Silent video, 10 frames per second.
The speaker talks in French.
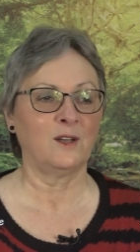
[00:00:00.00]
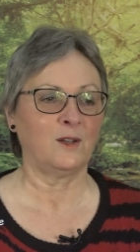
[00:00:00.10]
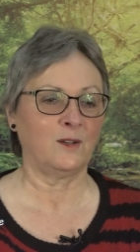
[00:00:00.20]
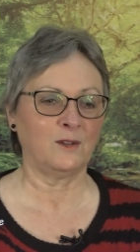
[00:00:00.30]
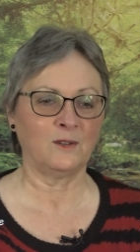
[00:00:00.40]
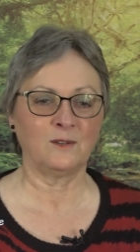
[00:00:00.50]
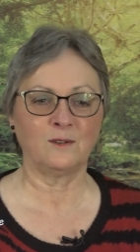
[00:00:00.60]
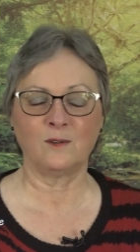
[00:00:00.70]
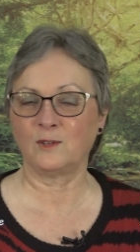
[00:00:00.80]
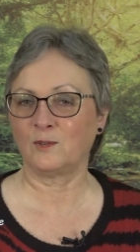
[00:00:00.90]

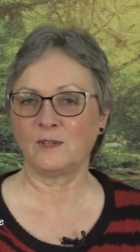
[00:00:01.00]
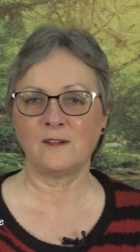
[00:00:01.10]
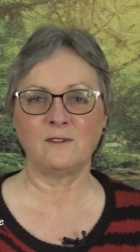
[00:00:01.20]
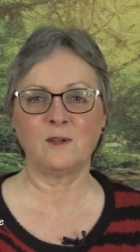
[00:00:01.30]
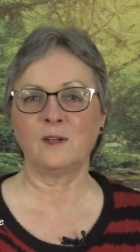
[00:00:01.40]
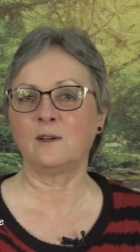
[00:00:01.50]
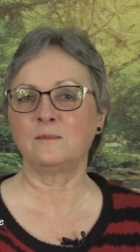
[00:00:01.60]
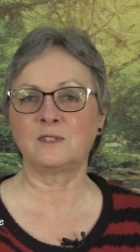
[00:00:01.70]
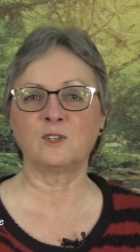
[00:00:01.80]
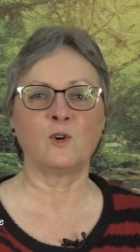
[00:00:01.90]
euh, on avait
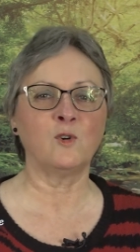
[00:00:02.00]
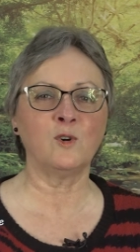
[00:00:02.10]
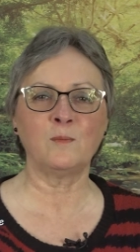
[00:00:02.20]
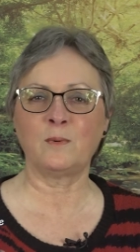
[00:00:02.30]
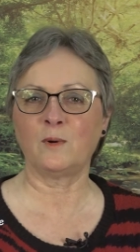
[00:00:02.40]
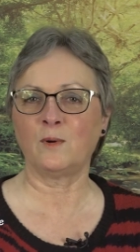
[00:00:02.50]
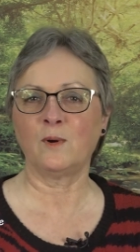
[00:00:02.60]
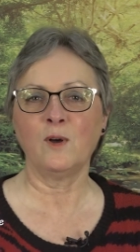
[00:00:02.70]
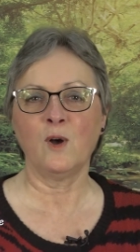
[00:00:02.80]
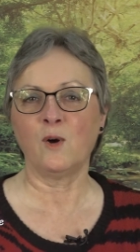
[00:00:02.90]
un petit groupe,
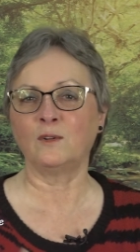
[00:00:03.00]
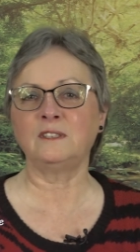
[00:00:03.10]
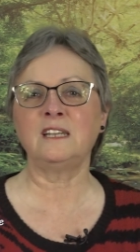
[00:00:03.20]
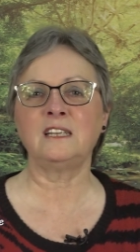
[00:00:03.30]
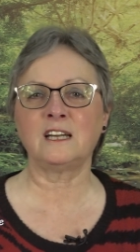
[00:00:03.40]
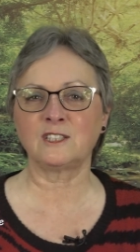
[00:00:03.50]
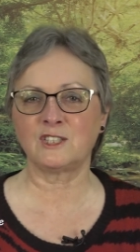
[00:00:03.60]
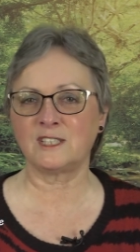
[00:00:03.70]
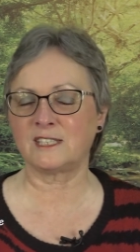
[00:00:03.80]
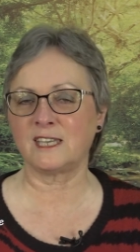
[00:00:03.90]
on, on
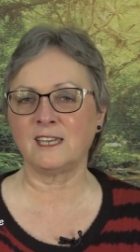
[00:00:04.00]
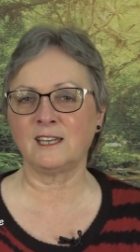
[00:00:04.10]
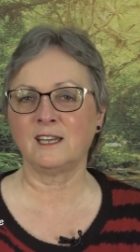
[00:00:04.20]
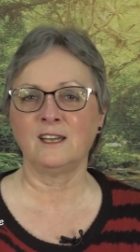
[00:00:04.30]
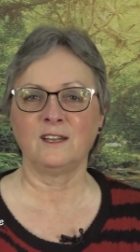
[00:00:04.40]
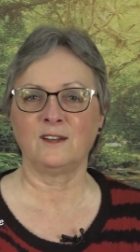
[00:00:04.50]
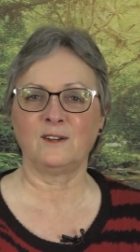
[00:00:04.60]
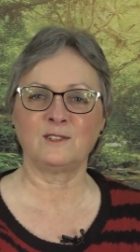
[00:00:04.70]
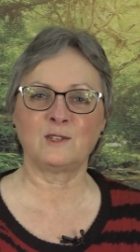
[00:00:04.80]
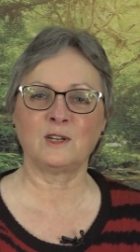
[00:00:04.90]
élargissait
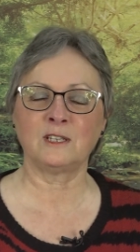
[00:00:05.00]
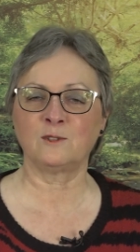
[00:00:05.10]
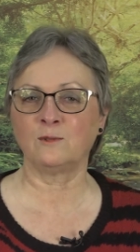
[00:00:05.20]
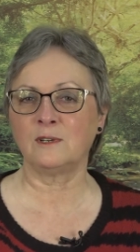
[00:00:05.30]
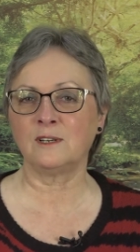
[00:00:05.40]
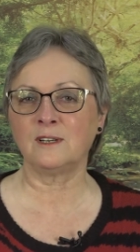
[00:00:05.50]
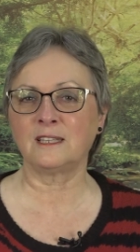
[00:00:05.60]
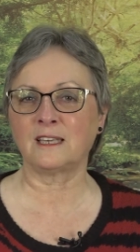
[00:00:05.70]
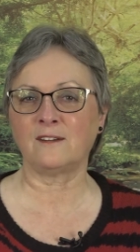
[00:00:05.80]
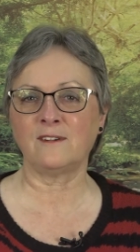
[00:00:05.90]
ce réseau-là
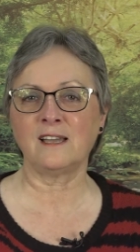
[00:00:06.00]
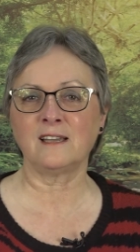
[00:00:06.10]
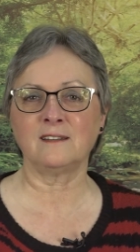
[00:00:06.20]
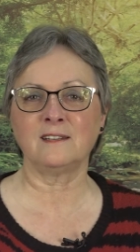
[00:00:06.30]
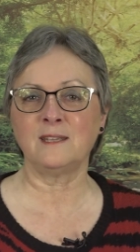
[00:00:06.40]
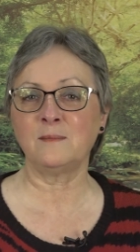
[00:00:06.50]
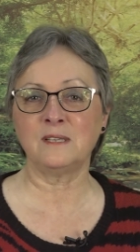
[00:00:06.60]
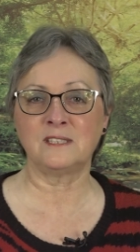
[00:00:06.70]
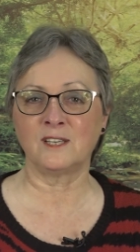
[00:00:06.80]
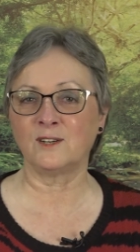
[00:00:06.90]
à travers les
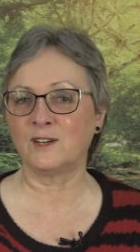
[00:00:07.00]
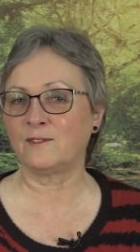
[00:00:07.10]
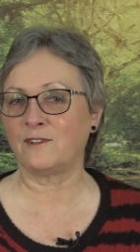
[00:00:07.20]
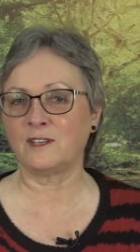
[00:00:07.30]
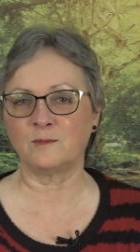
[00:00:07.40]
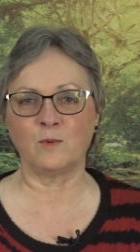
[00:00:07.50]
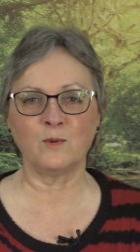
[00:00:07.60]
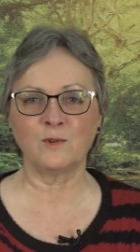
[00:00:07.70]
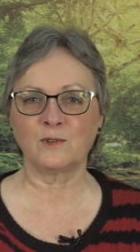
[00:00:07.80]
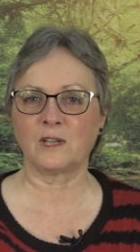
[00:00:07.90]
médias,
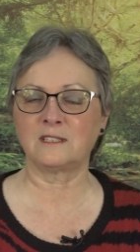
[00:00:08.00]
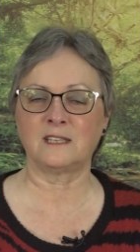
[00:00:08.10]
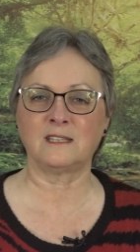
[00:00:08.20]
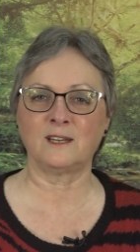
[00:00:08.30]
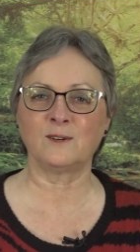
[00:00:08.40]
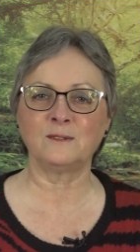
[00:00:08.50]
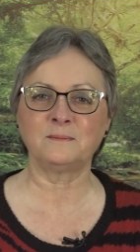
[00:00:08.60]
Facebook, etc.